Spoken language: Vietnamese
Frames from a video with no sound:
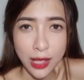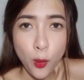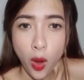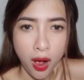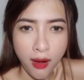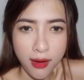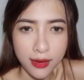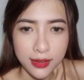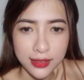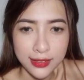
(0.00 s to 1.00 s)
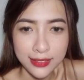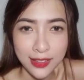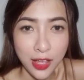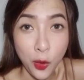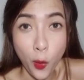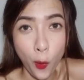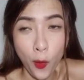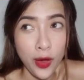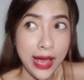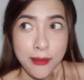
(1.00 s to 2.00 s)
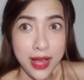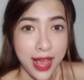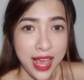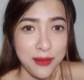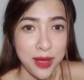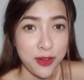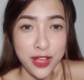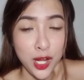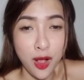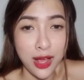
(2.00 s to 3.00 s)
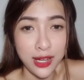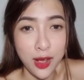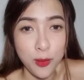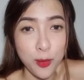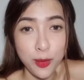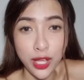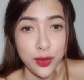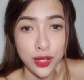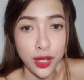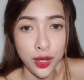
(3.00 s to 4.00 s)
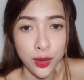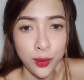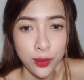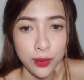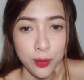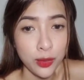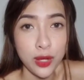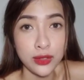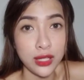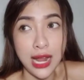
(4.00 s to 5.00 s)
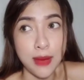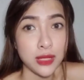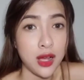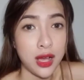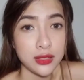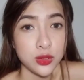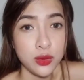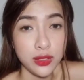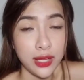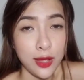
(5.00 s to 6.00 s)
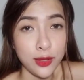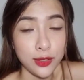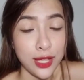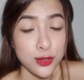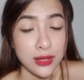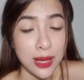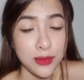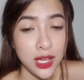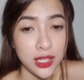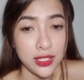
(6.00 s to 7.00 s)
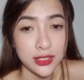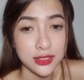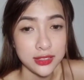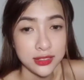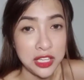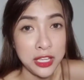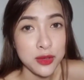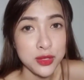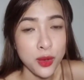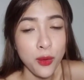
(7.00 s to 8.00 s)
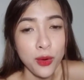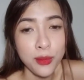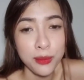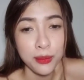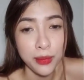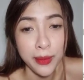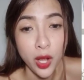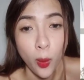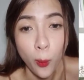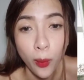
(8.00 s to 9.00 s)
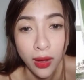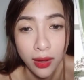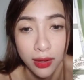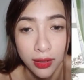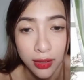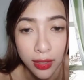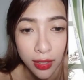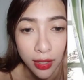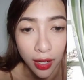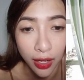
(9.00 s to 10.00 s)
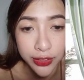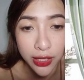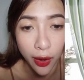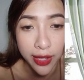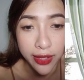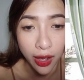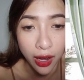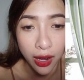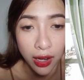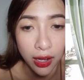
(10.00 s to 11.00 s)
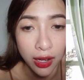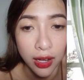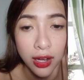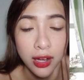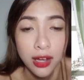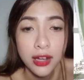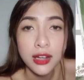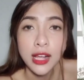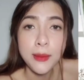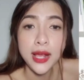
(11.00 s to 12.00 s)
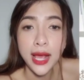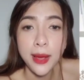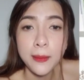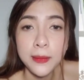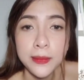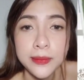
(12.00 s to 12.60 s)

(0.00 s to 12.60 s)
cái quần ủa em là em em phải con anh đâu muốn kêu gì kêu muốn kêu người ta làm đó hả xuống kéo kéo xuống làm gì điện kéo xuống mày bị khùng hả đó là trường hoài nhân cái ơn em